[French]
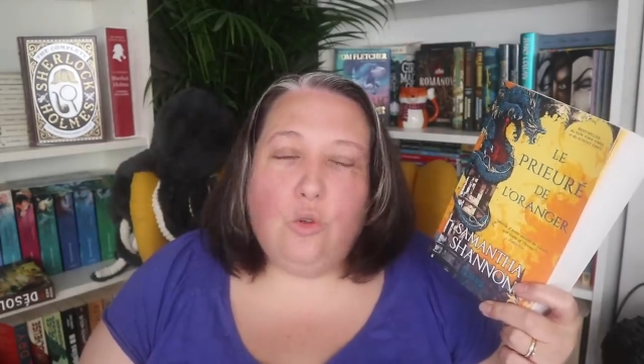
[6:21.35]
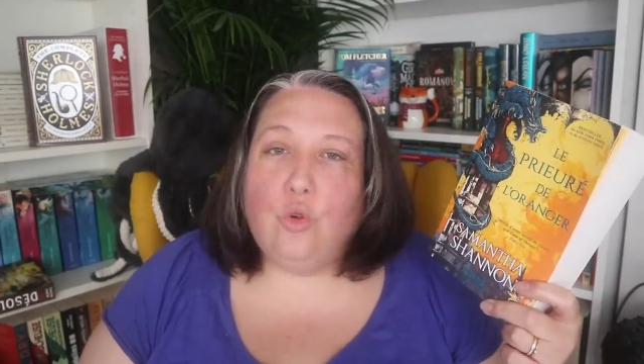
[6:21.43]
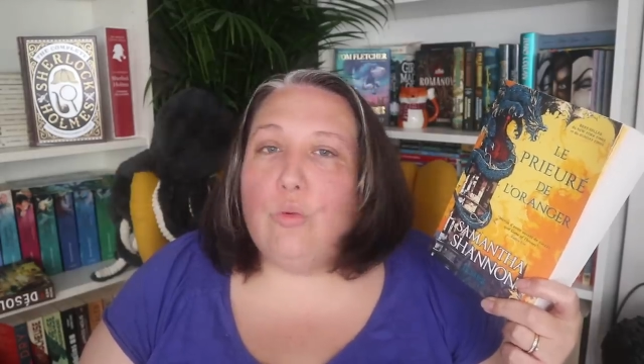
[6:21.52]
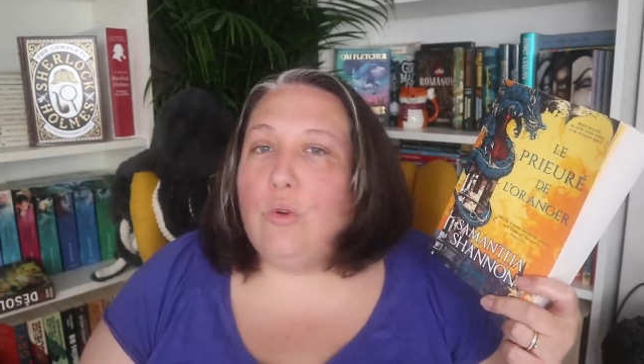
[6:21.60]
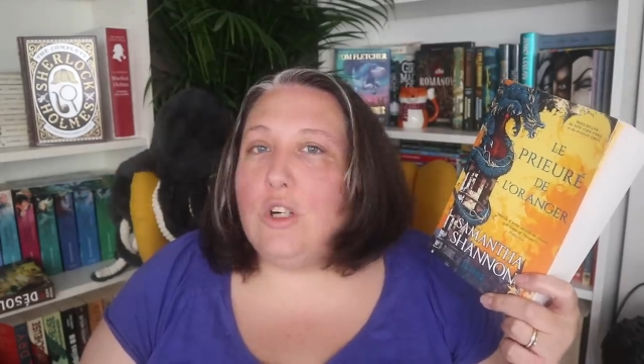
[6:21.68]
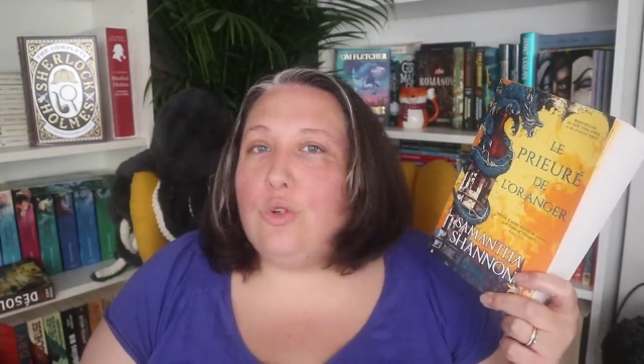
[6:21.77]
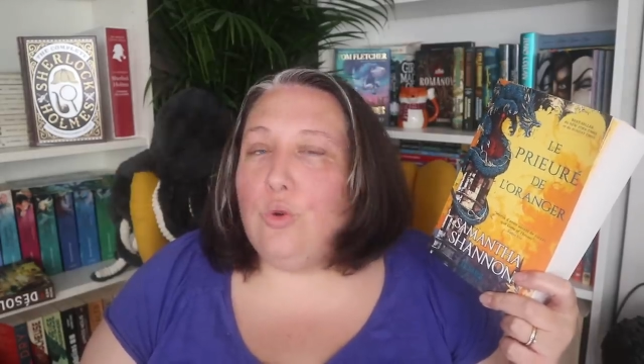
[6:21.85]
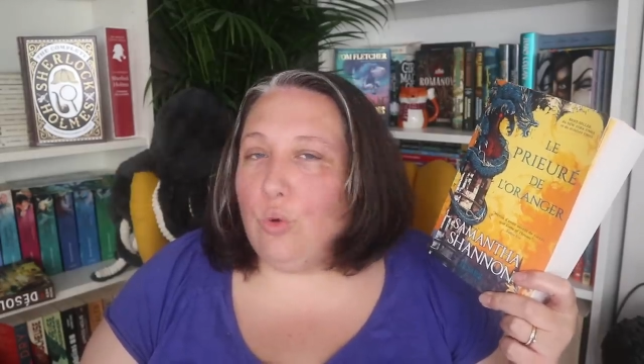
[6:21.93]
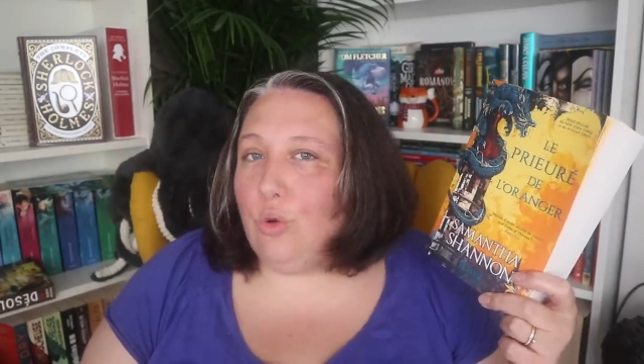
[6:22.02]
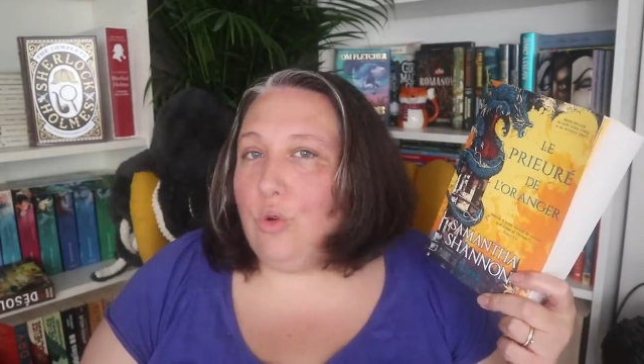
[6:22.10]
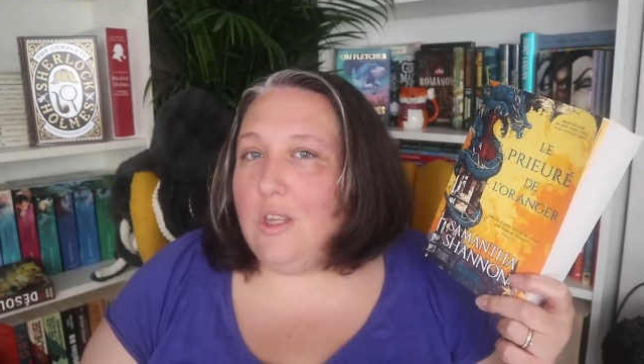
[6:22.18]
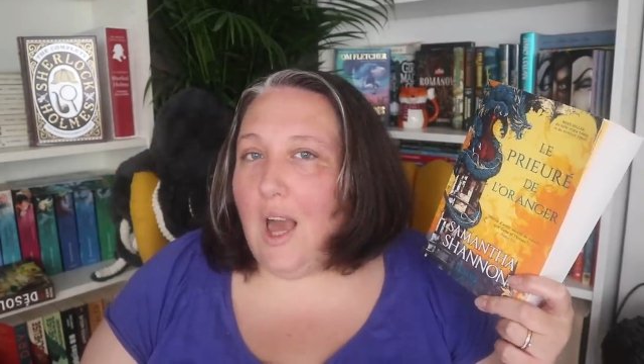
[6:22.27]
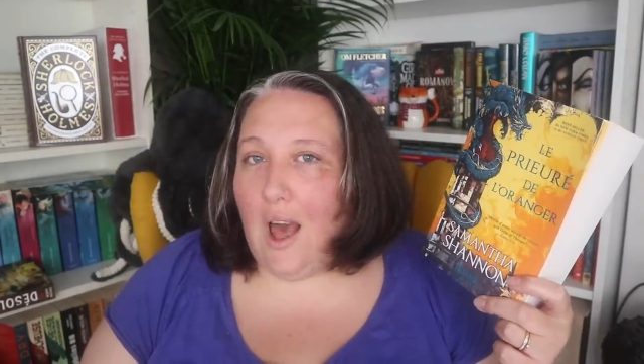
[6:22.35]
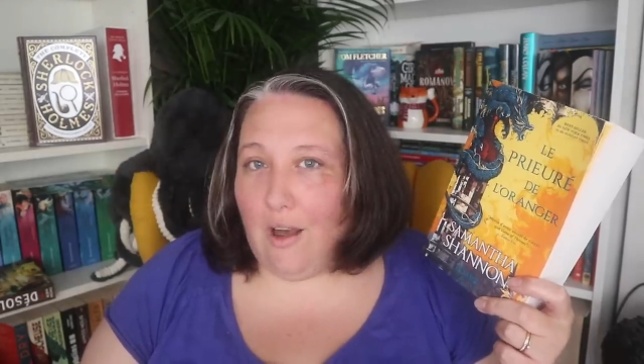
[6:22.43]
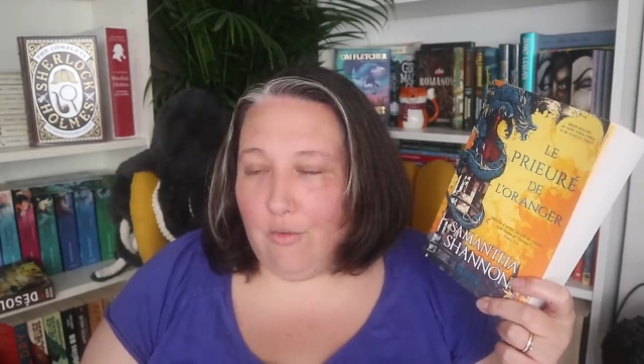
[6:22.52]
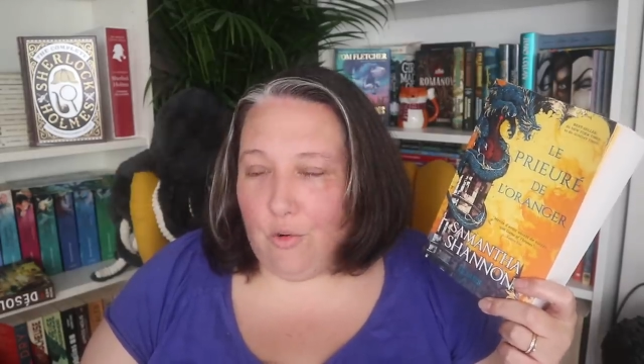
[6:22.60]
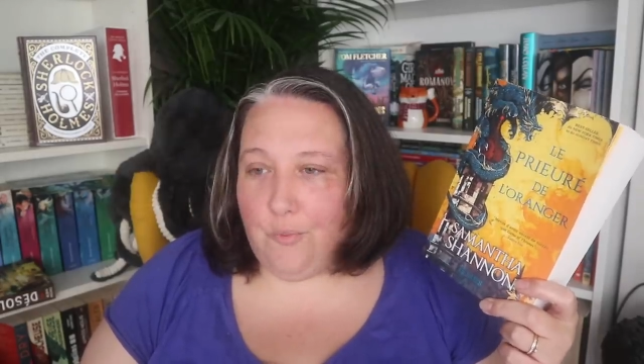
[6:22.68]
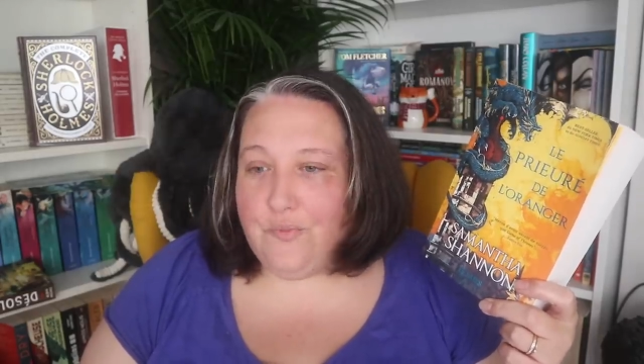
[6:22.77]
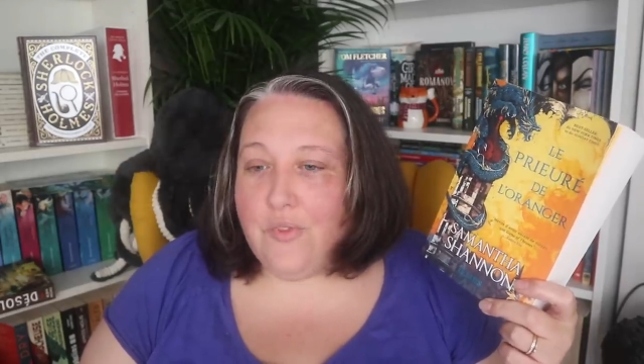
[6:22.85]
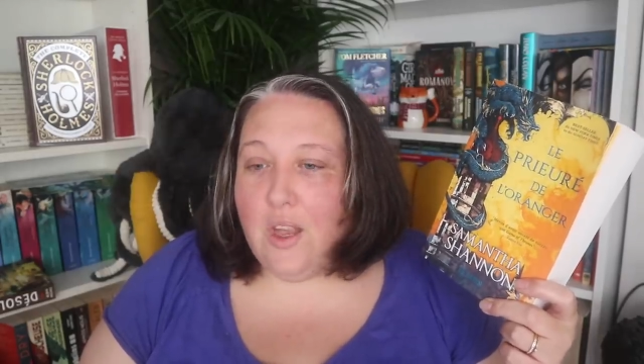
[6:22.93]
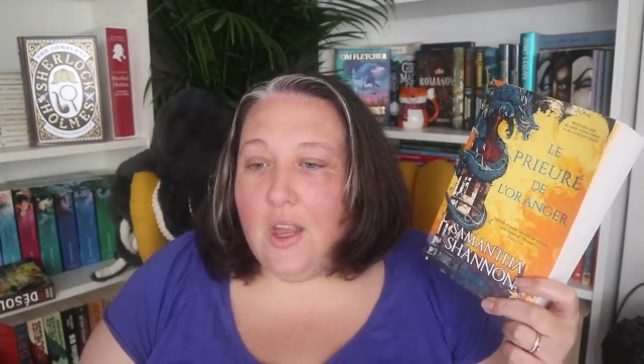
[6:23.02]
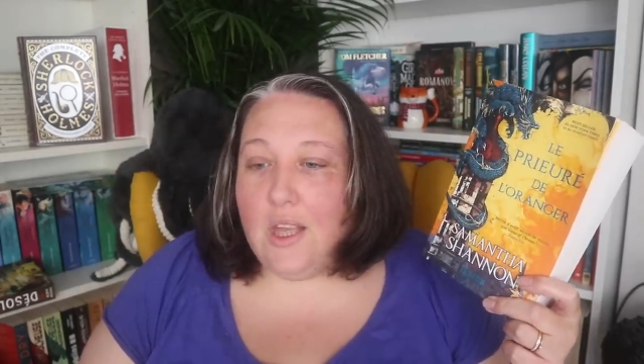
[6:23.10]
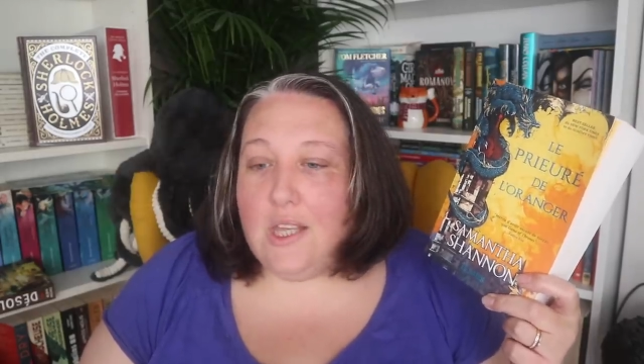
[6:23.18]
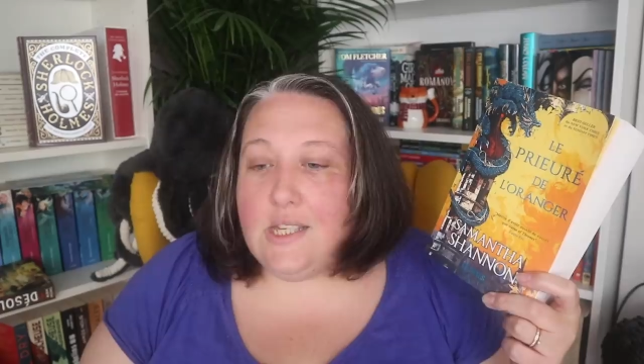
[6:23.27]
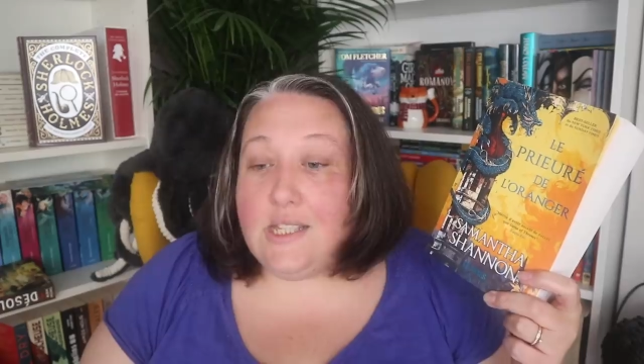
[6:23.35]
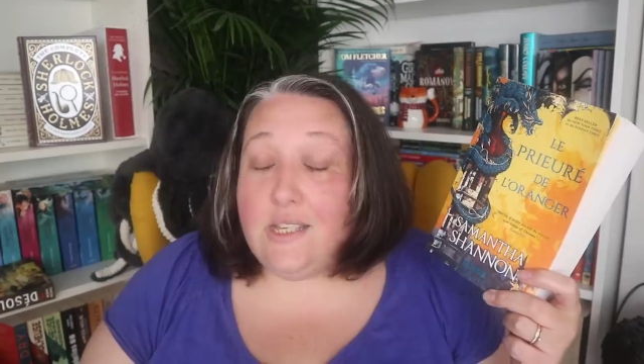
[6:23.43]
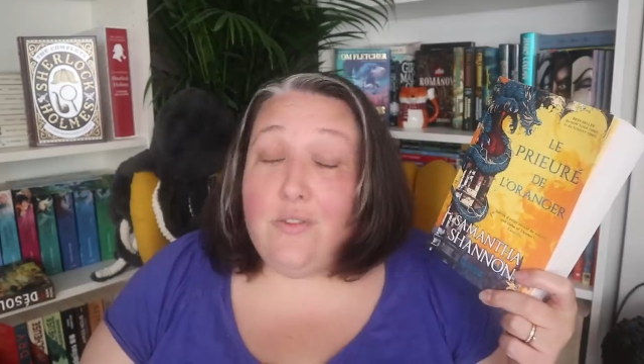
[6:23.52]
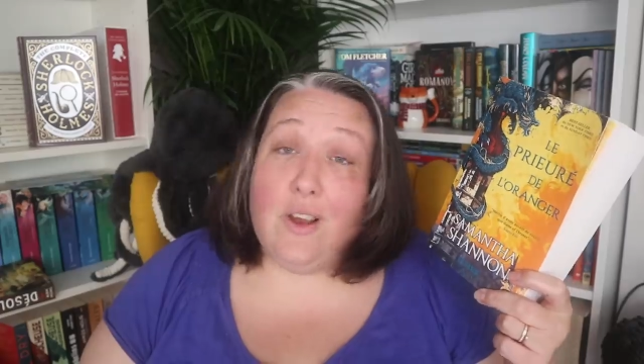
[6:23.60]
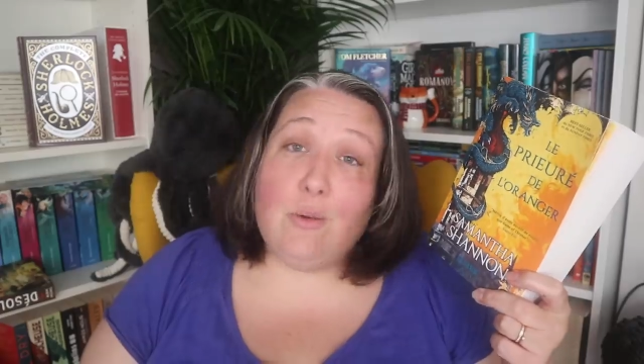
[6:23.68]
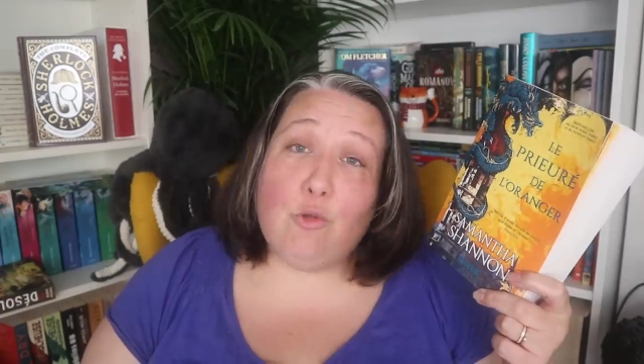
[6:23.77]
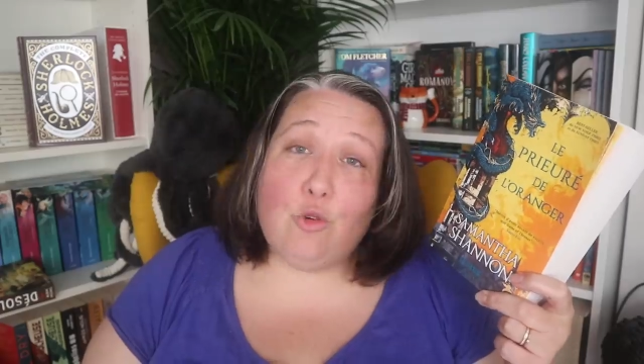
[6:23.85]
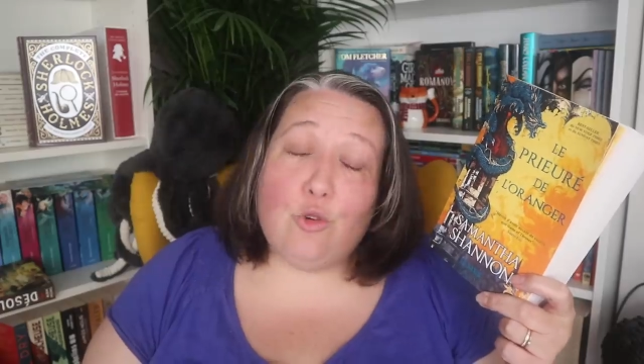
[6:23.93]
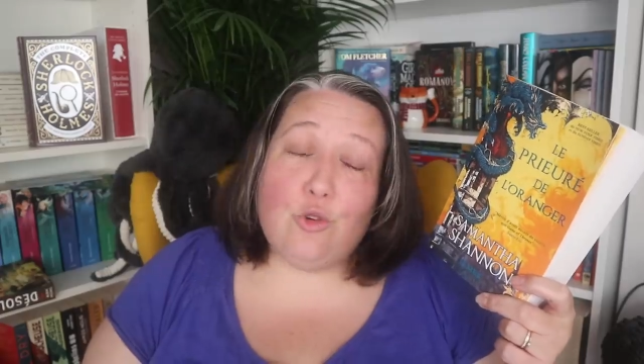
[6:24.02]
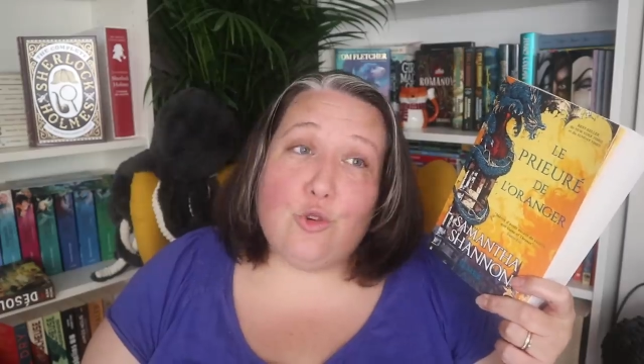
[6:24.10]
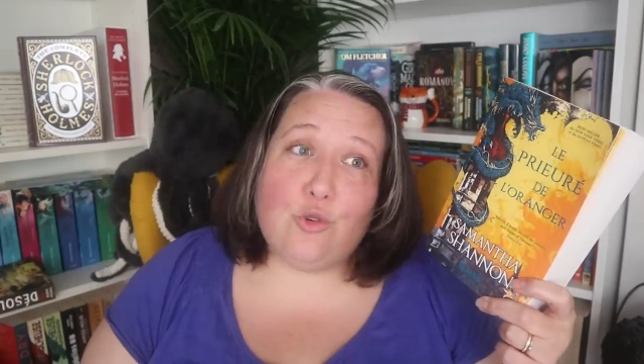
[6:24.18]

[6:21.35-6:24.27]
Donc moi je compte le lire avant et si vraiment euh,